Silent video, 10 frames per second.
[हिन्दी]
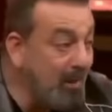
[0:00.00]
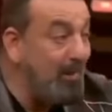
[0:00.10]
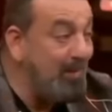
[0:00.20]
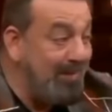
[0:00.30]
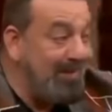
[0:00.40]

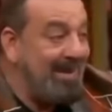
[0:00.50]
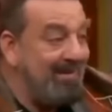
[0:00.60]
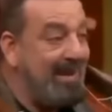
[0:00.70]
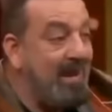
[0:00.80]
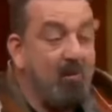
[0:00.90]
तो मतलब
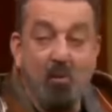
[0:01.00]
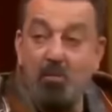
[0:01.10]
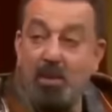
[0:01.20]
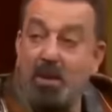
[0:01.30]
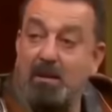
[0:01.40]

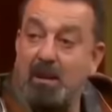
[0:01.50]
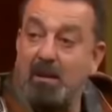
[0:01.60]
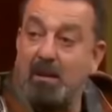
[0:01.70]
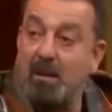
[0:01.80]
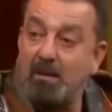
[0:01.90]
मेरे खून
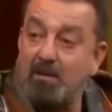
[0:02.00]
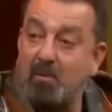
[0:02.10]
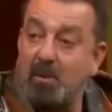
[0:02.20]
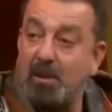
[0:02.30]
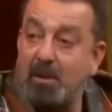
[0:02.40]
में कितने
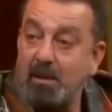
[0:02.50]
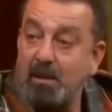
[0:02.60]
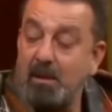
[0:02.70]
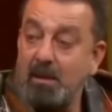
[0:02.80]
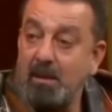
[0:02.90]
ड्रग्स
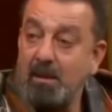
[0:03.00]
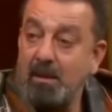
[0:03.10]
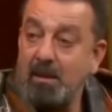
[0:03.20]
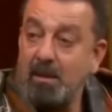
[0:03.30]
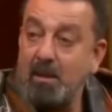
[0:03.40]
होंगे
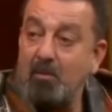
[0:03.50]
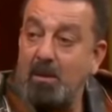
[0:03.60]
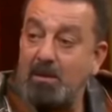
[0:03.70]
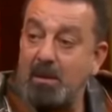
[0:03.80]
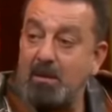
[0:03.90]

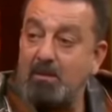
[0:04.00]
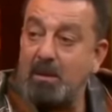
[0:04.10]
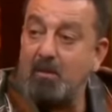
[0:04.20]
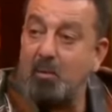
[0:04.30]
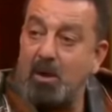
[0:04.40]
कि वो
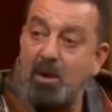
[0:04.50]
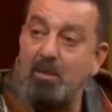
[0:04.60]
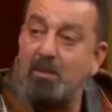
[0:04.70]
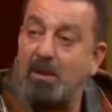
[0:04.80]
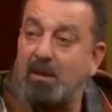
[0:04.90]
मच्छर
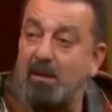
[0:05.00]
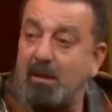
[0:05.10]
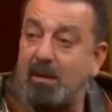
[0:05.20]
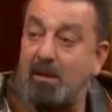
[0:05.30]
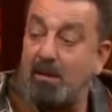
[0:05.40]
मतलब उड़ ही नहीं
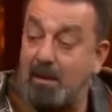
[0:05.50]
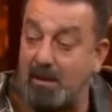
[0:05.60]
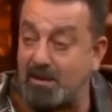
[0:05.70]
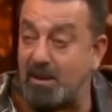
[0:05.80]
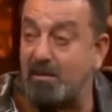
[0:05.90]
पाता था
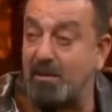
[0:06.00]
यार इतने